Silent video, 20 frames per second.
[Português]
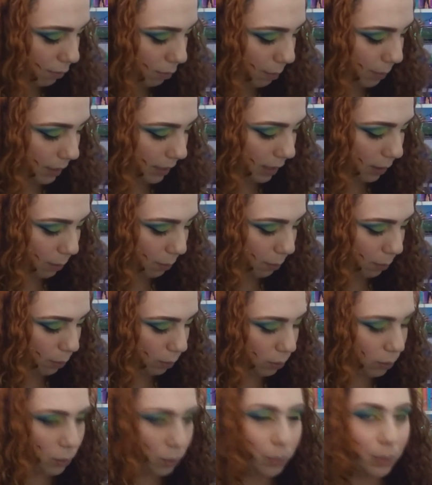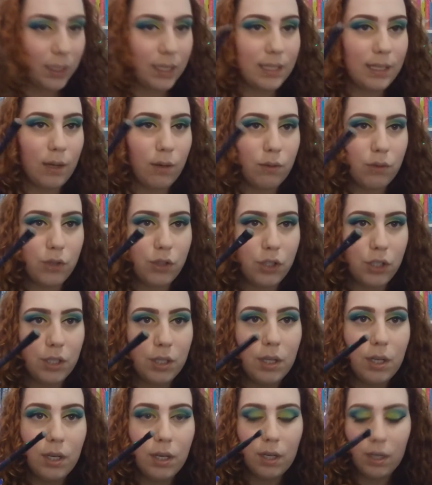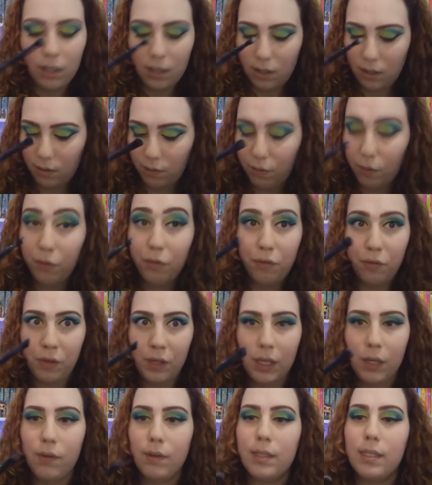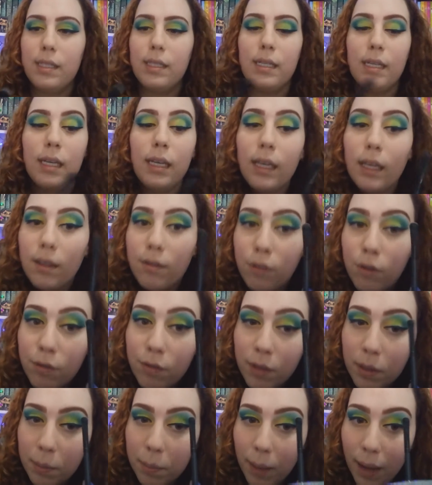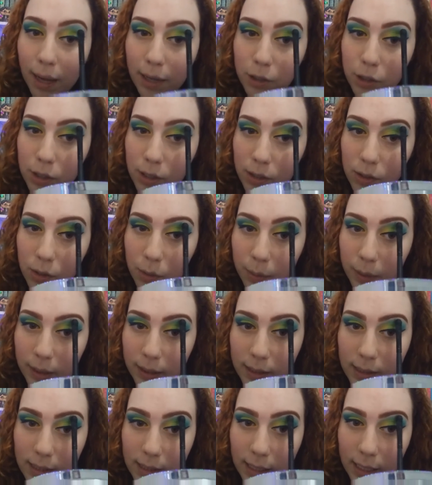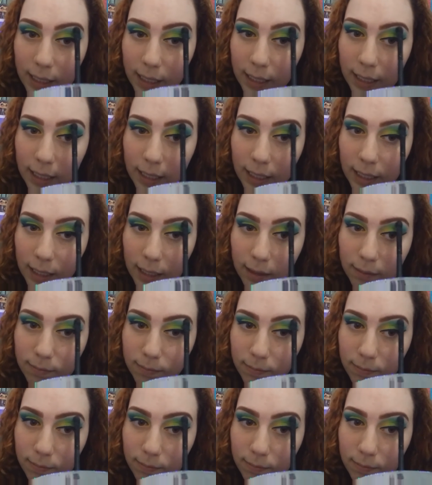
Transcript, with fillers: Vou pegar um pouco num pincel de fofinho, assim, e vou vir embaixo da sobrancelha